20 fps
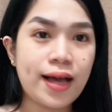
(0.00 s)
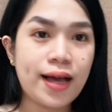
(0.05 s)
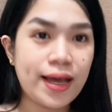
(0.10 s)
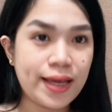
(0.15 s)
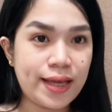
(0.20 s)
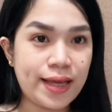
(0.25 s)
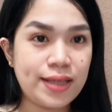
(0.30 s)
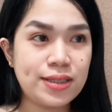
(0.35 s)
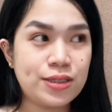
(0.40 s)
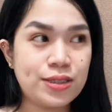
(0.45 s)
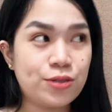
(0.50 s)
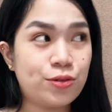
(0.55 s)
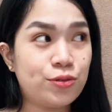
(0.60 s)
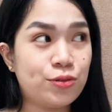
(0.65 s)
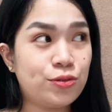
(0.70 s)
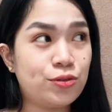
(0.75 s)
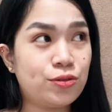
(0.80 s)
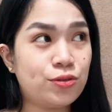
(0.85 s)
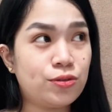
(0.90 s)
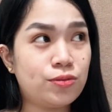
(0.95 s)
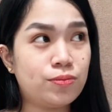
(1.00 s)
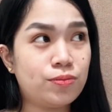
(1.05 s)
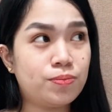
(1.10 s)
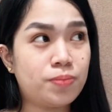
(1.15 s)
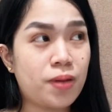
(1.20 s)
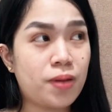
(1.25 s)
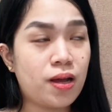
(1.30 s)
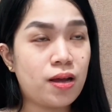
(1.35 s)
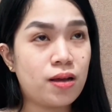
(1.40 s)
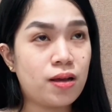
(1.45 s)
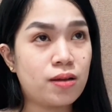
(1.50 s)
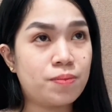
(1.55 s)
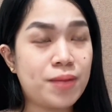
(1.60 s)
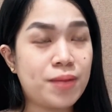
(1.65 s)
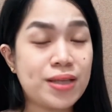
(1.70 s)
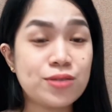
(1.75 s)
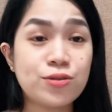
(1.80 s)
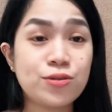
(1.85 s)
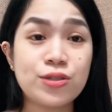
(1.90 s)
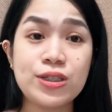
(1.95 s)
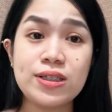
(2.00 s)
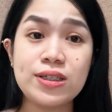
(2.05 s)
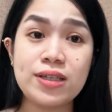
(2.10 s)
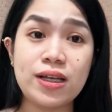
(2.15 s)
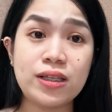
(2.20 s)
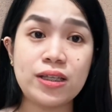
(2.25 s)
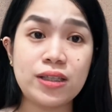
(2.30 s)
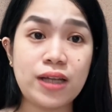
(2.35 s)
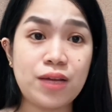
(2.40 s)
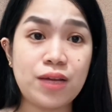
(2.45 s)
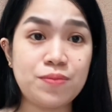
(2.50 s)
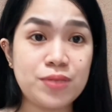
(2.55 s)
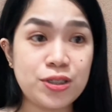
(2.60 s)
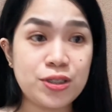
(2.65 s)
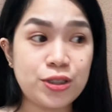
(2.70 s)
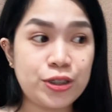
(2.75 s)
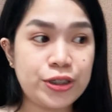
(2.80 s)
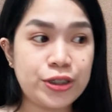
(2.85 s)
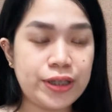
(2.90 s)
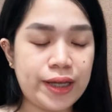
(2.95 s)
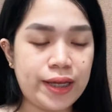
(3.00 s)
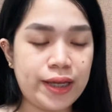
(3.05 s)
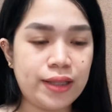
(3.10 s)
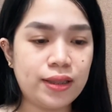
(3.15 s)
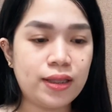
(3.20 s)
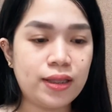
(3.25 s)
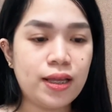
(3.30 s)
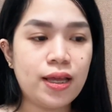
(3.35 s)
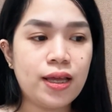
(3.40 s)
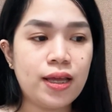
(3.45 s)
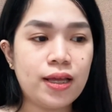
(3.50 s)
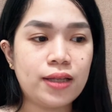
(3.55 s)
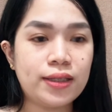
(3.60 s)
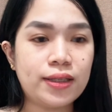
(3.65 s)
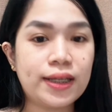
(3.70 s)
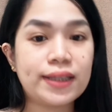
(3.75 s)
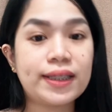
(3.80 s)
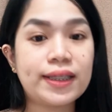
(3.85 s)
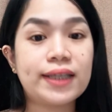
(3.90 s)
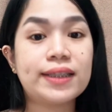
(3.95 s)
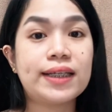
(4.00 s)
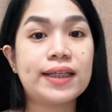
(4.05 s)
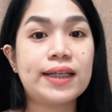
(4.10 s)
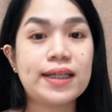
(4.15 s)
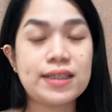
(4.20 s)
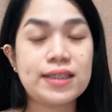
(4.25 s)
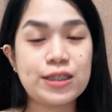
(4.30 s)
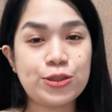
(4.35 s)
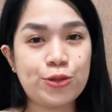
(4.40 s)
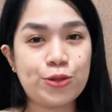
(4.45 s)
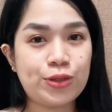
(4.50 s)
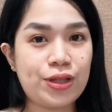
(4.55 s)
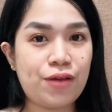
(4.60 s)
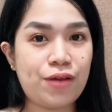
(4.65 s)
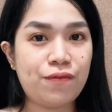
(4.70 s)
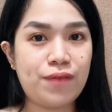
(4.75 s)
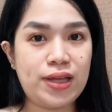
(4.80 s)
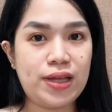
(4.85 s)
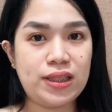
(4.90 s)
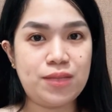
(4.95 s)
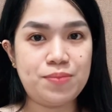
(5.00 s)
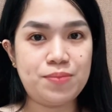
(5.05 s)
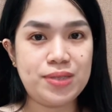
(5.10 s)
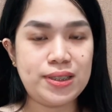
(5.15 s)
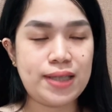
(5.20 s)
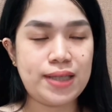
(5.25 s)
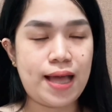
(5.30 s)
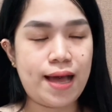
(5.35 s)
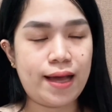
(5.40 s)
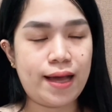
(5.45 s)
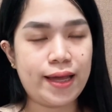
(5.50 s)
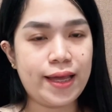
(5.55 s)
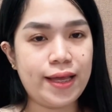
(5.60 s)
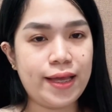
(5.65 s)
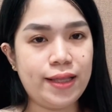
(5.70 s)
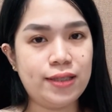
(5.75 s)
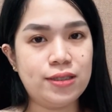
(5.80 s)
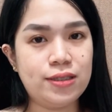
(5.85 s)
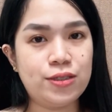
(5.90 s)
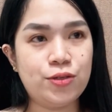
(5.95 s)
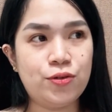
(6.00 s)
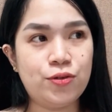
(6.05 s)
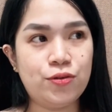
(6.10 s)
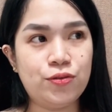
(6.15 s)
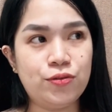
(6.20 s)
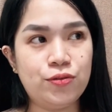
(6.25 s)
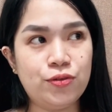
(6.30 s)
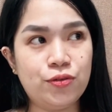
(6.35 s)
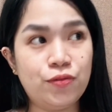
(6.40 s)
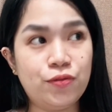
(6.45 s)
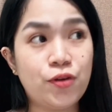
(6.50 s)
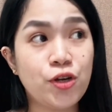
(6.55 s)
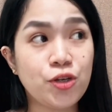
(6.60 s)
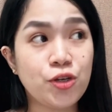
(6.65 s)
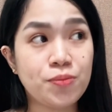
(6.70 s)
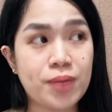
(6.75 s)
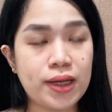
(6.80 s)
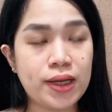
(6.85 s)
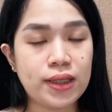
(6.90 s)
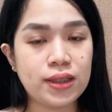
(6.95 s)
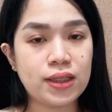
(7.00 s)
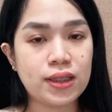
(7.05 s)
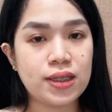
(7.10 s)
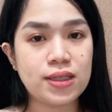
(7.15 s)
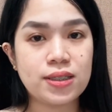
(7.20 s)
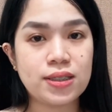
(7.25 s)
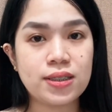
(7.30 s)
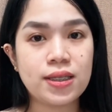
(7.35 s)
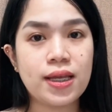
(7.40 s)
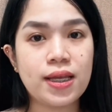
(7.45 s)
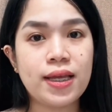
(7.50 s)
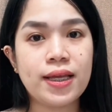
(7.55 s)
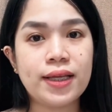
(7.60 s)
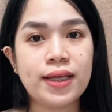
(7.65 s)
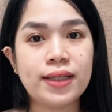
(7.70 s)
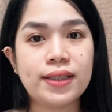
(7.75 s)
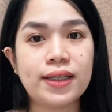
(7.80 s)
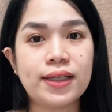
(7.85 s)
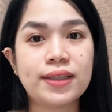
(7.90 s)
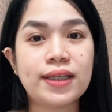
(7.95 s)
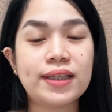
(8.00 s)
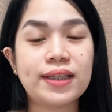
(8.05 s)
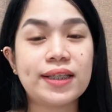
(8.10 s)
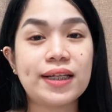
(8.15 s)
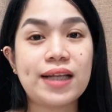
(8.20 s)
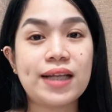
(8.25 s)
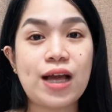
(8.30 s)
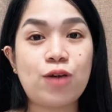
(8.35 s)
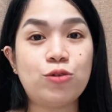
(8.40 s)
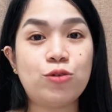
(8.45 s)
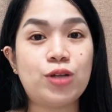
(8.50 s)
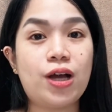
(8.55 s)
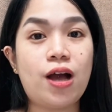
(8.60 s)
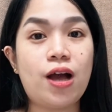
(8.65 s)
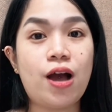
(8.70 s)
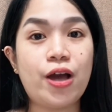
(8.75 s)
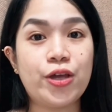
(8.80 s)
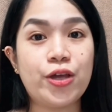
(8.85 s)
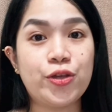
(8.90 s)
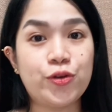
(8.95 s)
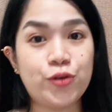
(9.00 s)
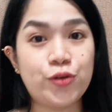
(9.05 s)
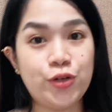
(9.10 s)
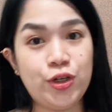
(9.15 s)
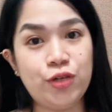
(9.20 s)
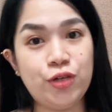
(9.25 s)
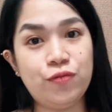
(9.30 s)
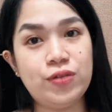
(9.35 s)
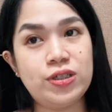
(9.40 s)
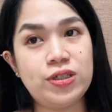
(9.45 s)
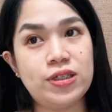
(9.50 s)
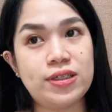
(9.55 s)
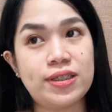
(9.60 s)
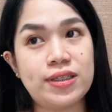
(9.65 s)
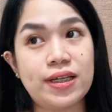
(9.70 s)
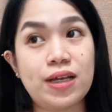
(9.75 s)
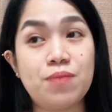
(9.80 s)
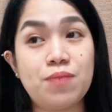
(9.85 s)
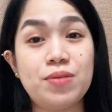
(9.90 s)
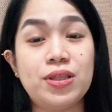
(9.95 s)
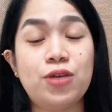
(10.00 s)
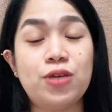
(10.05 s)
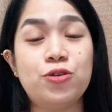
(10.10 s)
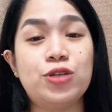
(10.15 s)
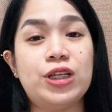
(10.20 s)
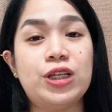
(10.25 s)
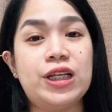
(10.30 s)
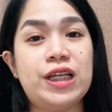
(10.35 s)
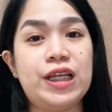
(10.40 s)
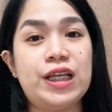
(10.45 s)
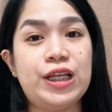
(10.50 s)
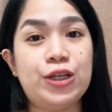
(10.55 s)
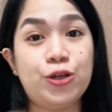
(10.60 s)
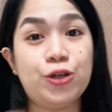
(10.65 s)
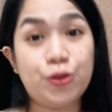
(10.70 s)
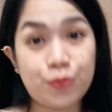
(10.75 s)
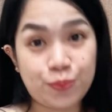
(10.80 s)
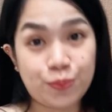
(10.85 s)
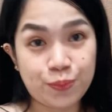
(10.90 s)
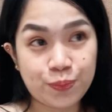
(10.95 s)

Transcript: Ayan, so, nung pagpasok ko ng second trimester din, nagdagdag na si Doc ng vitamin sa akin. So, nung fourth month is, nagdagdag na ako ng iron, which is sa gabi daw yun iniinom.